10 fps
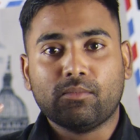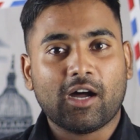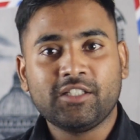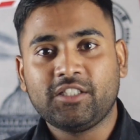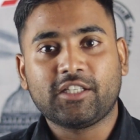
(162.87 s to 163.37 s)

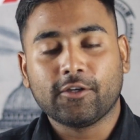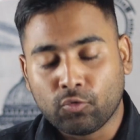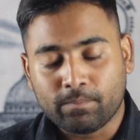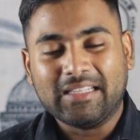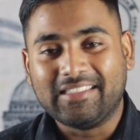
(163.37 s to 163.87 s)
हनुमान जी के
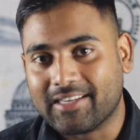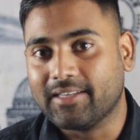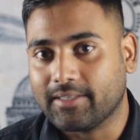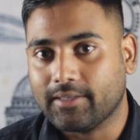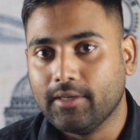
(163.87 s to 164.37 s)
रूप में
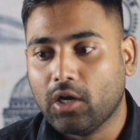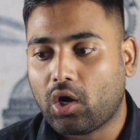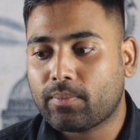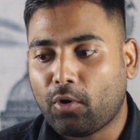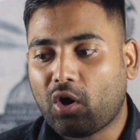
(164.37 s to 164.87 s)
दिखेंगे और